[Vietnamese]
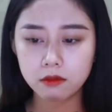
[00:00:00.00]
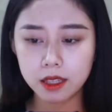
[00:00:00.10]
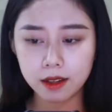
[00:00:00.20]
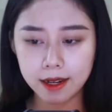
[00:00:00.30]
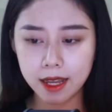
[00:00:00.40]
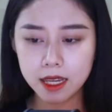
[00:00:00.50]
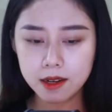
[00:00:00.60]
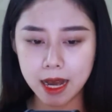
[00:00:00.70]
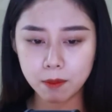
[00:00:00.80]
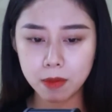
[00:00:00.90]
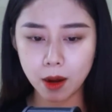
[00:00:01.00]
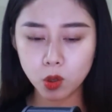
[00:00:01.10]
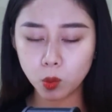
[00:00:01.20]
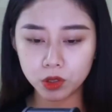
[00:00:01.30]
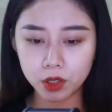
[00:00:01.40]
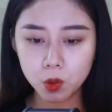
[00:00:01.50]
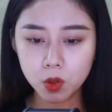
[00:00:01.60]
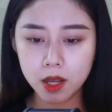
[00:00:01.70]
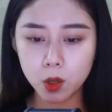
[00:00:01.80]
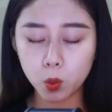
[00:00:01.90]
Tiền anh ấy đảm bảo không thiếu
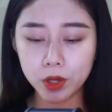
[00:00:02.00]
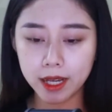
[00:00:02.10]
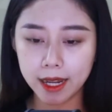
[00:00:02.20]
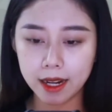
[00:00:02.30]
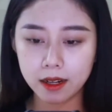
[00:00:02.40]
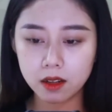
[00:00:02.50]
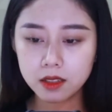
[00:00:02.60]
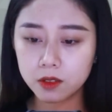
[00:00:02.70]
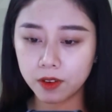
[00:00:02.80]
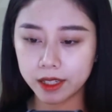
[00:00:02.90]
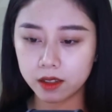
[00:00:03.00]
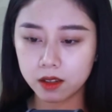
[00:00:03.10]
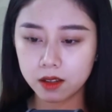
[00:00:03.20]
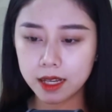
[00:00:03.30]
Quyền hành lại lớn như vậy